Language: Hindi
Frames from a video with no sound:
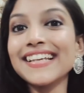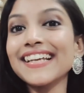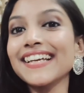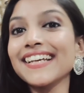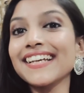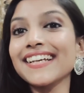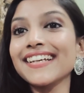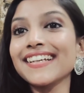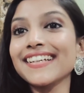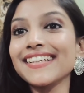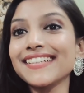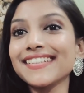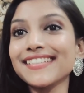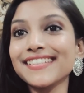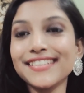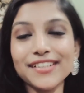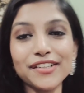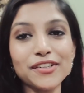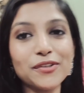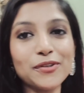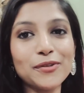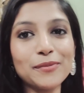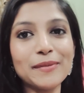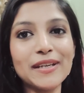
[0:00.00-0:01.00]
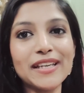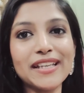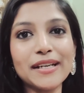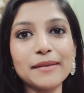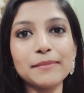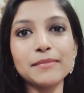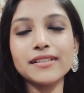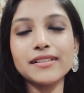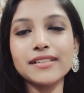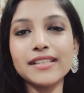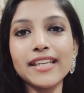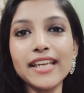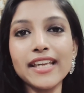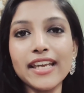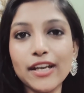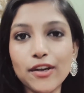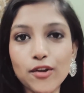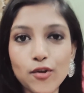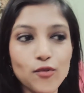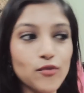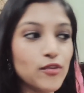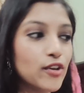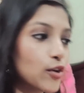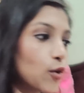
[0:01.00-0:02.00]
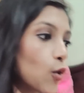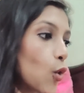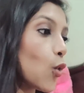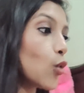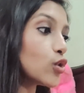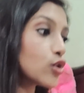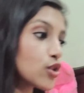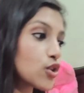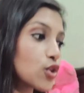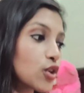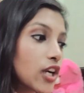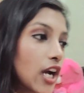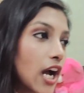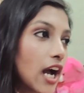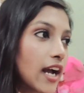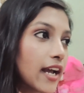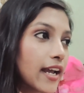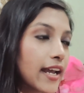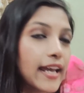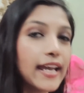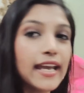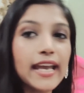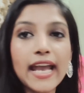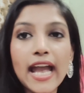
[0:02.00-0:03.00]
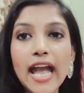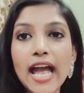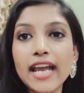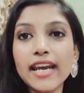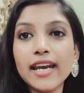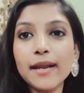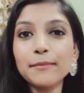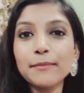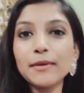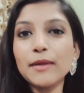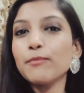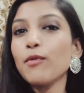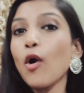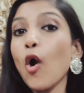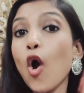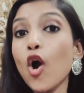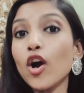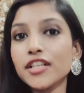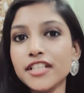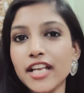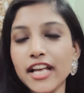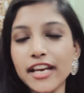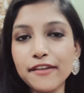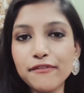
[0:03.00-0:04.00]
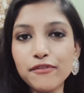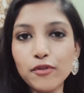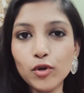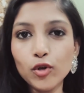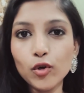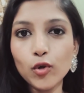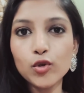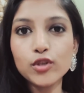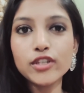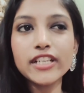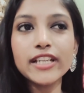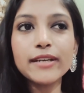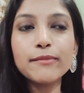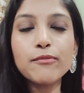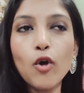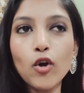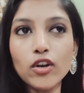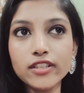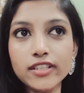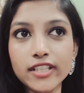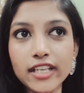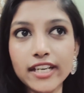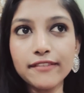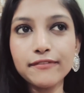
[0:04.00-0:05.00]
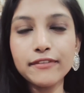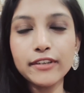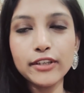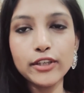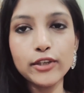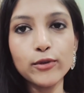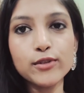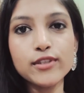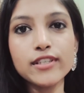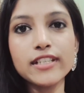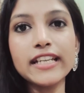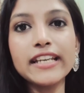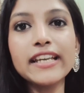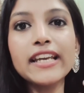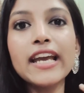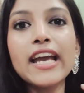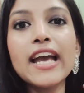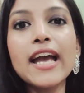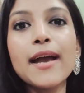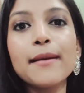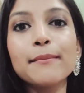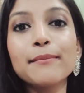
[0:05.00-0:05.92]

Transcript: सो so, मेरा बर्थडे ओवर हो चुका है एंड हमने बहुत सारी फ़ोटोज़ ली बहुत सारी वीडियोज़ ली